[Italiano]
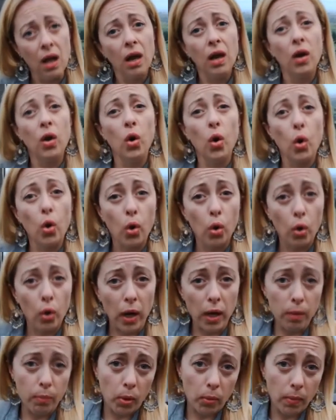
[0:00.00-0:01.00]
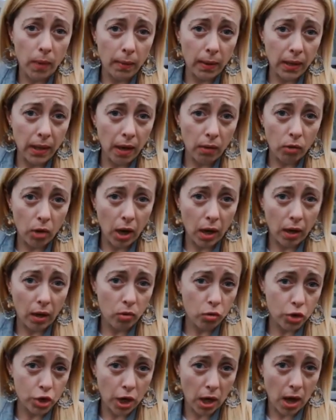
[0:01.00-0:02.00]
loro che il problema di lavorare non
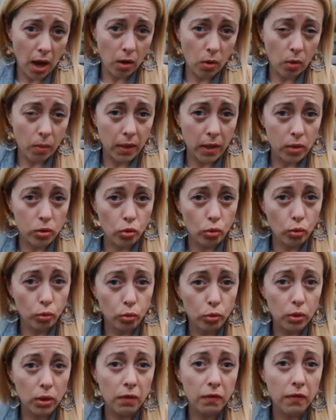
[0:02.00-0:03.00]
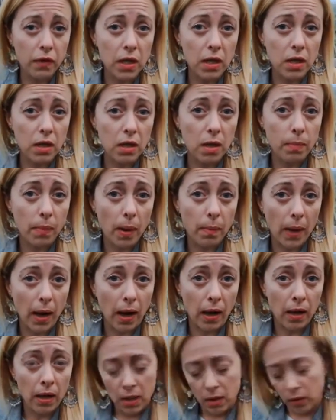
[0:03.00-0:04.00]
ce l'hanno perché sono tutti figli di bambini Papa,
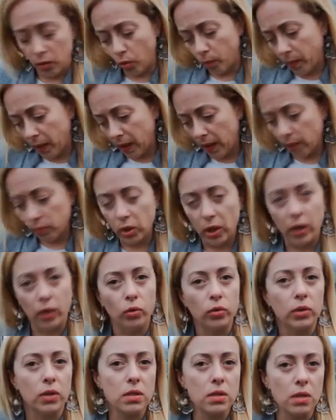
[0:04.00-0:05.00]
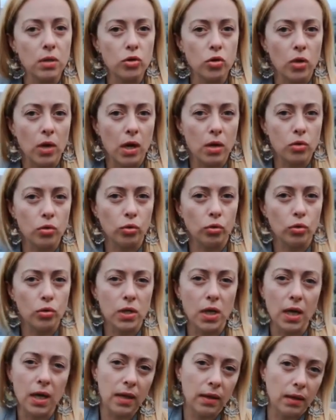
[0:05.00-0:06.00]
non parliamo delle contestazioni alla
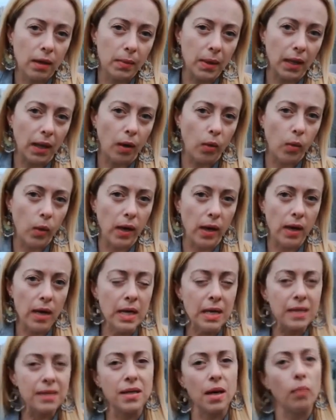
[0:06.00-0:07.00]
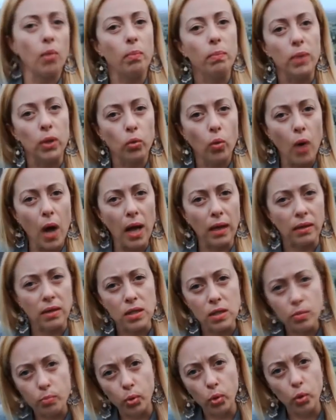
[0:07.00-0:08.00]
sottoscritta perché quelle siamo abituati,
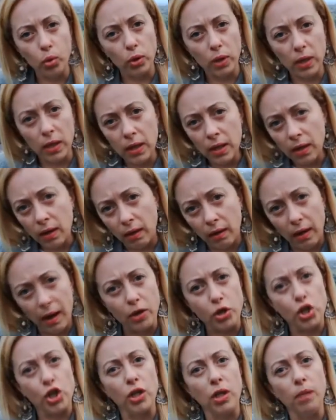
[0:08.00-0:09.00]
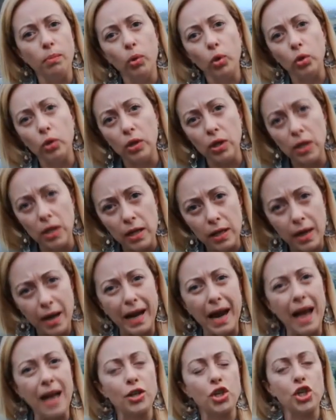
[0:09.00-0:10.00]
sputi, lanci di bottiglie,
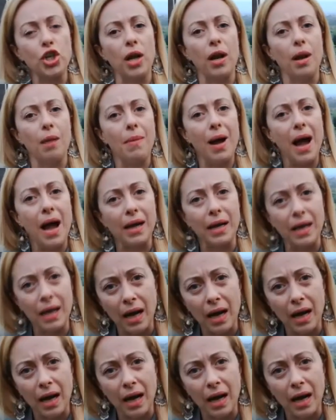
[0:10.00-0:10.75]
calci alla macchina,